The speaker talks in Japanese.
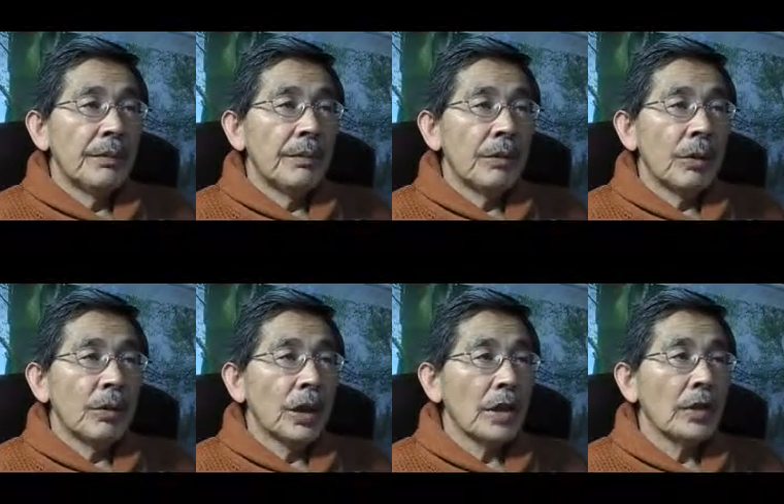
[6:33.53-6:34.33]
うん、
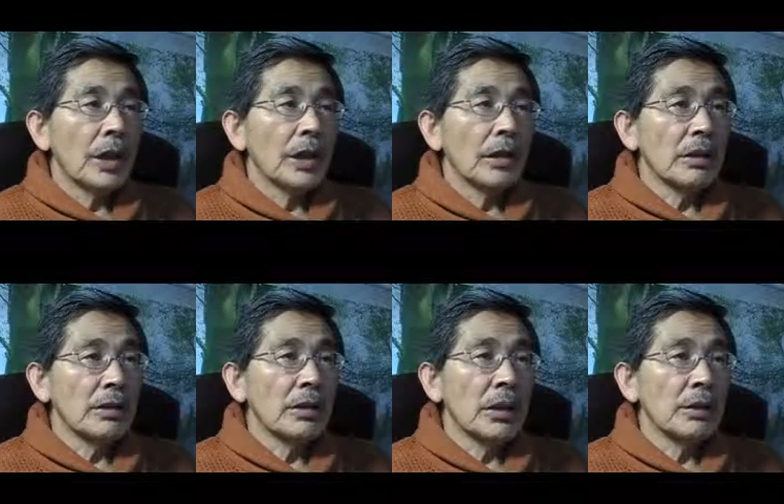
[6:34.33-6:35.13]
この原稿を書いたの
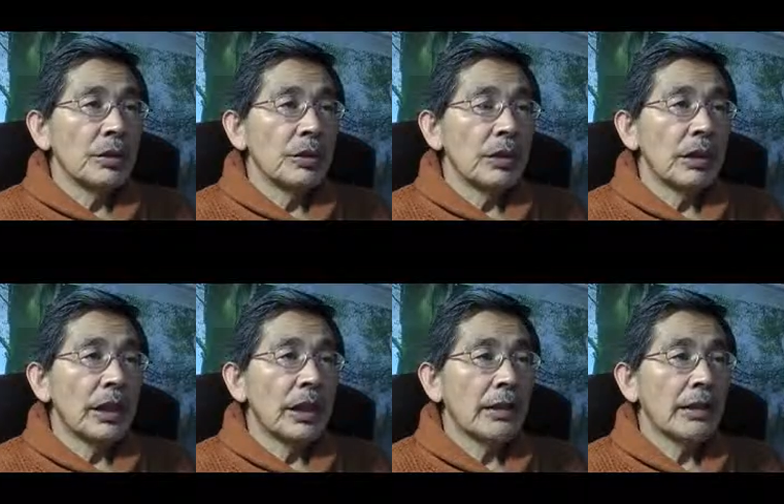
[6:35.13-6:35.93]
もすでにもう10年
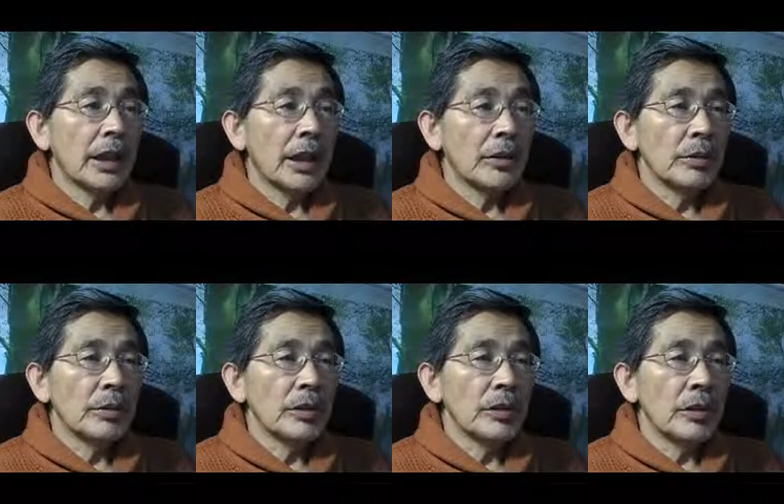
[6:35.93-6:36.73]
ぐらいになるんじゃないかと
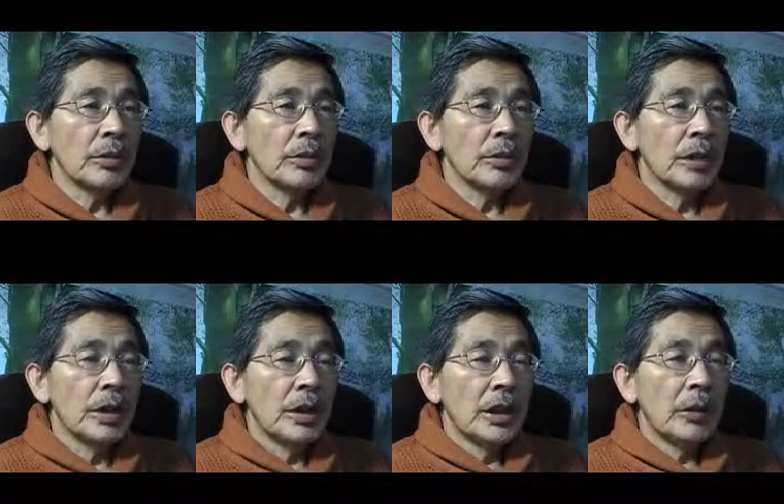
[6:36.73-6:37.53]
思うんですけども、
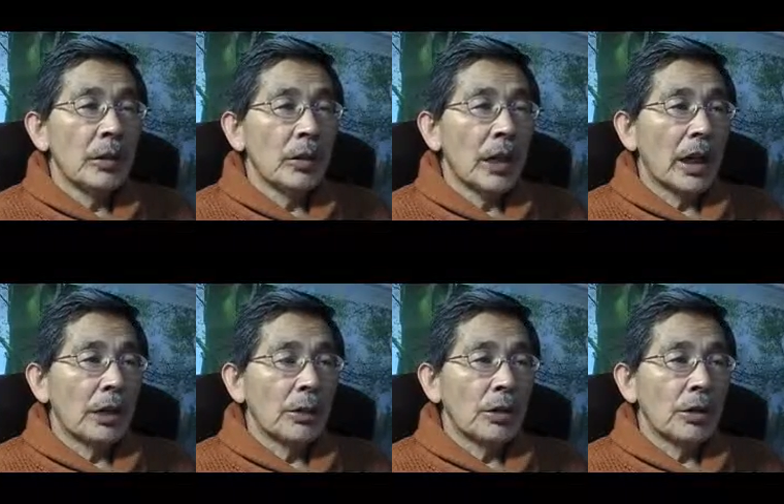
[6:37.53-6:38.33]
今こ
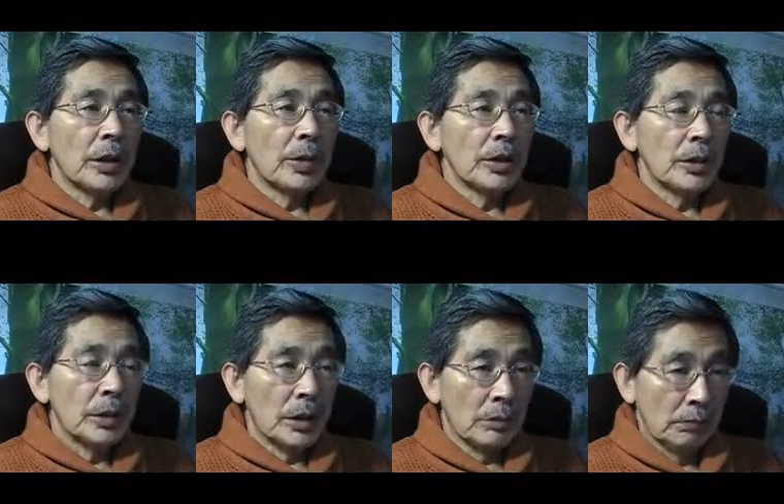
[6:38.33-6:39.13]
う改めて見直して
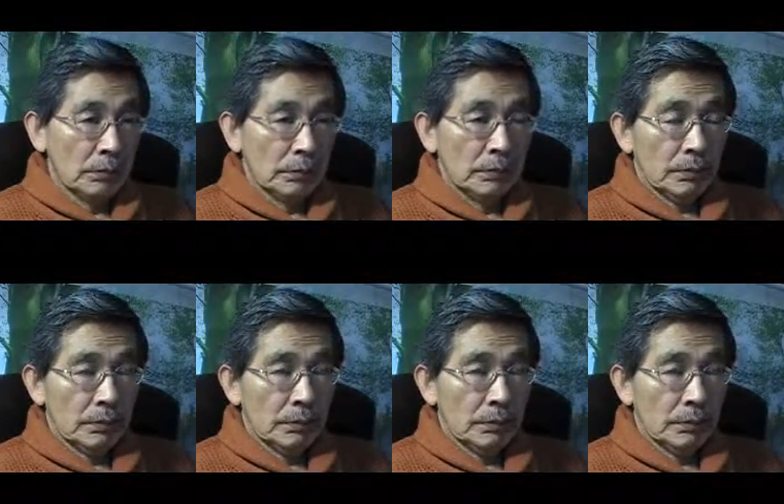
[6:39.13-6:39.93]
みて、
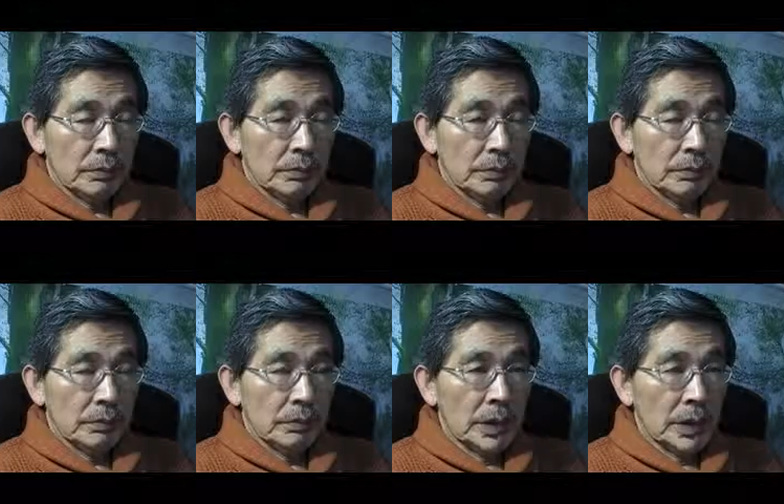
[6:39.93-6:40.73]

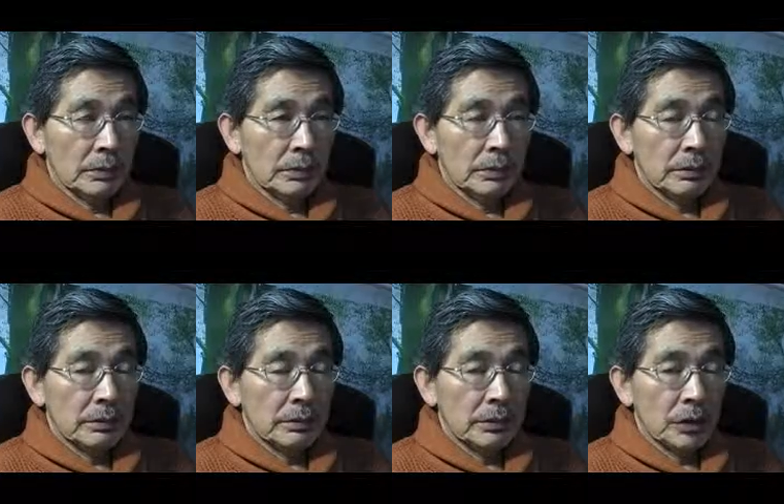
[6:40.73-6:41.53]
まあ、
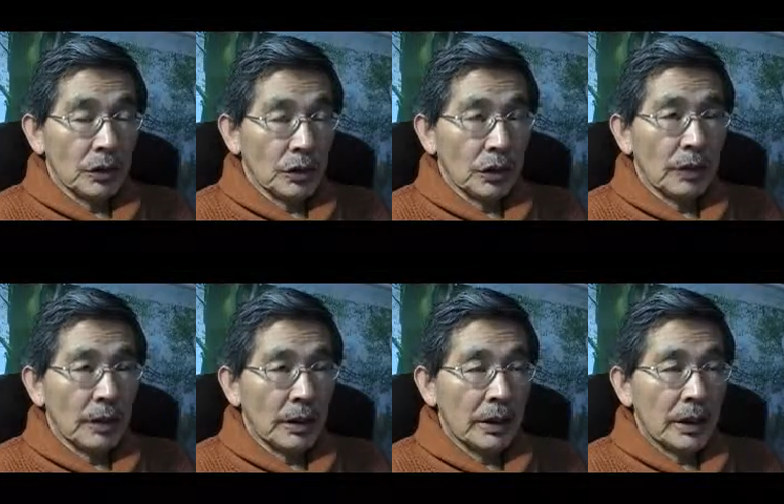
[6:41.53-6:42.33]
率直に言え
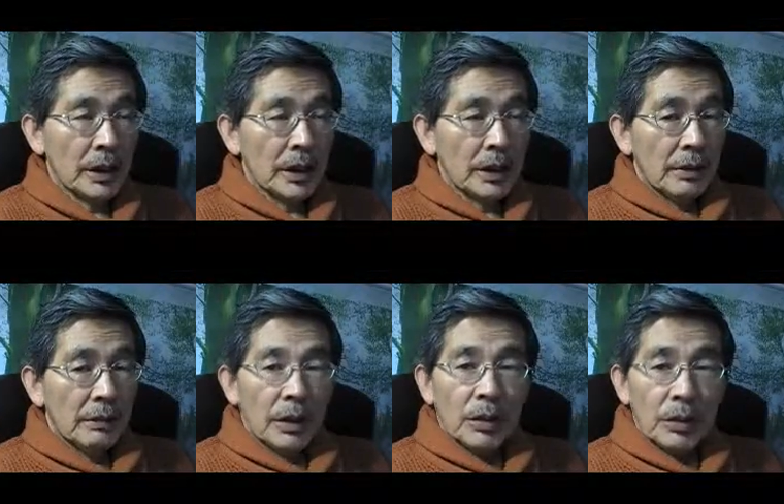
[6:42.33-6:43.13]
ば、
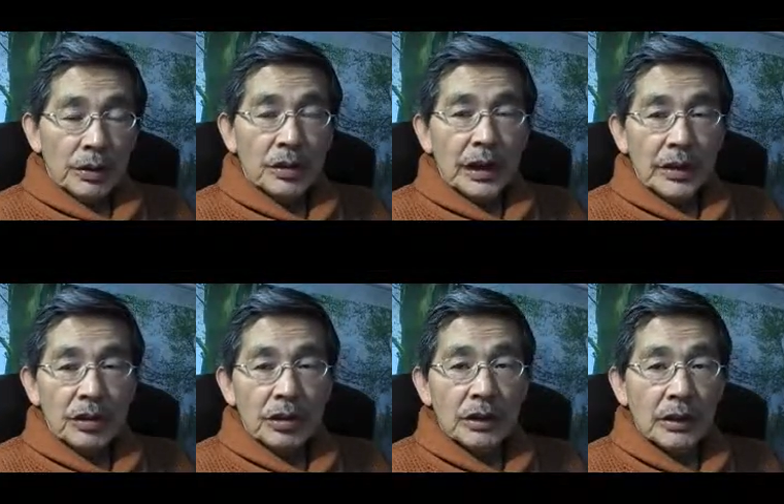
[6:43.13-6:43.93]
まあ、これほど
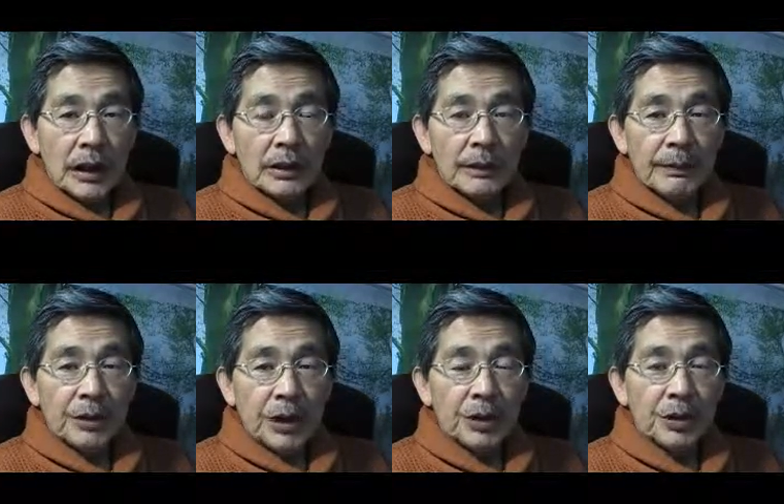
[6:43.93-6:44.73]
単純ではないと。
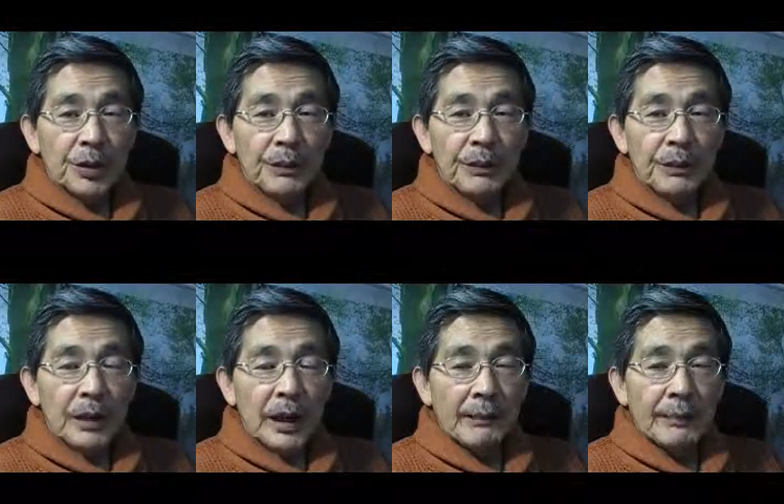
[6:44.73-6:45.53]
先ほど、
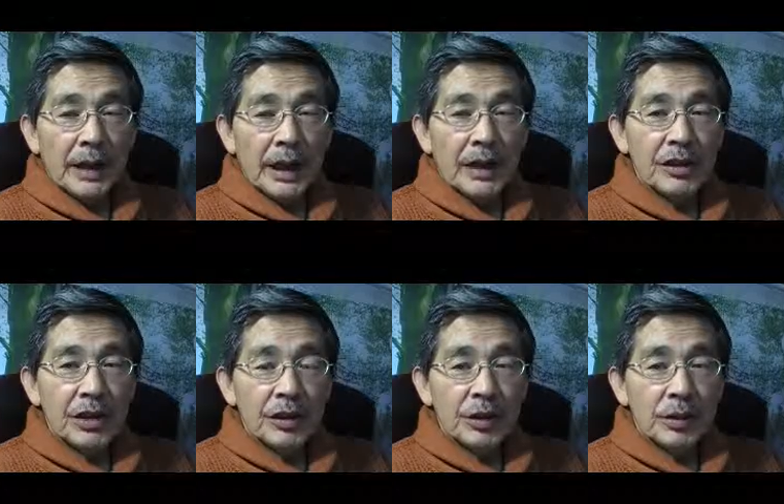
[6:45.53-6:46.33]
まあ、
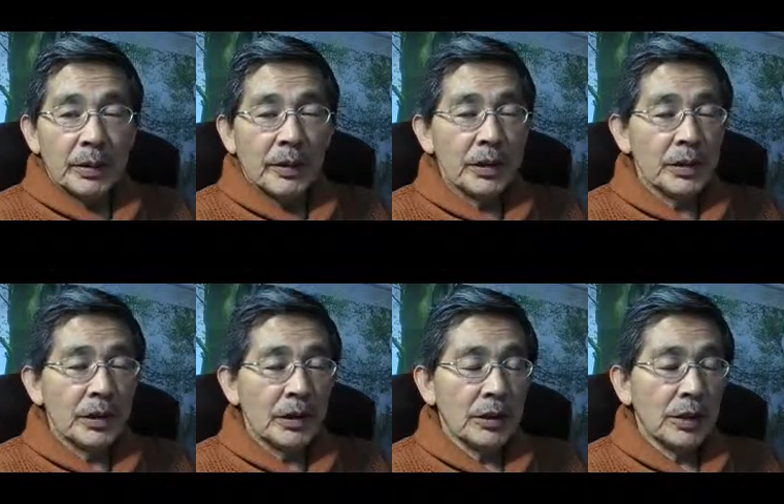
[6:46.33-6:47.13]
アインシュタインの言葉を言いま
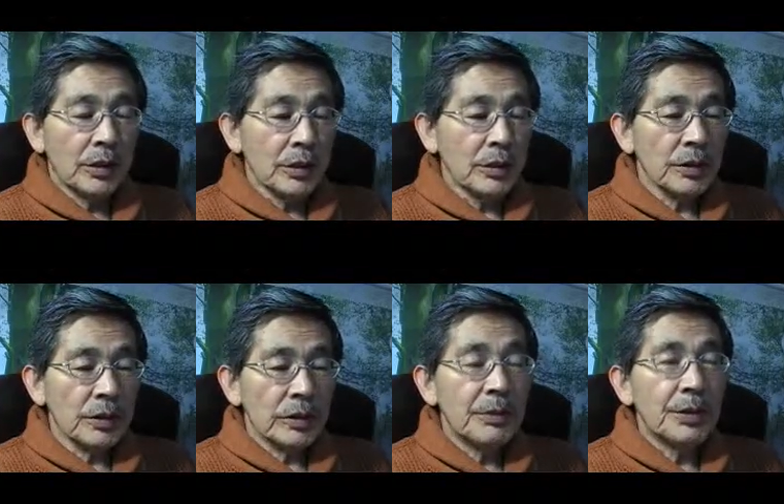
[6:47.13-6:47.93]
したけど、これほど
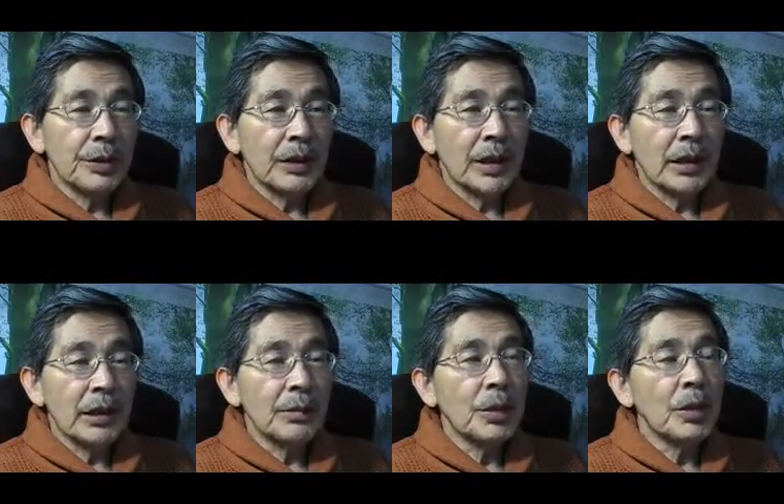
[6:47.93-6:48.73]
シンプルではない
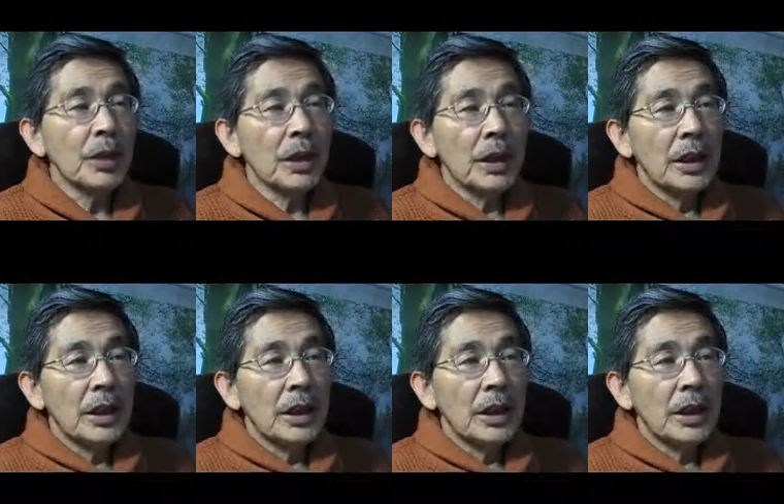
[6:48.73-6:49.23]
けども、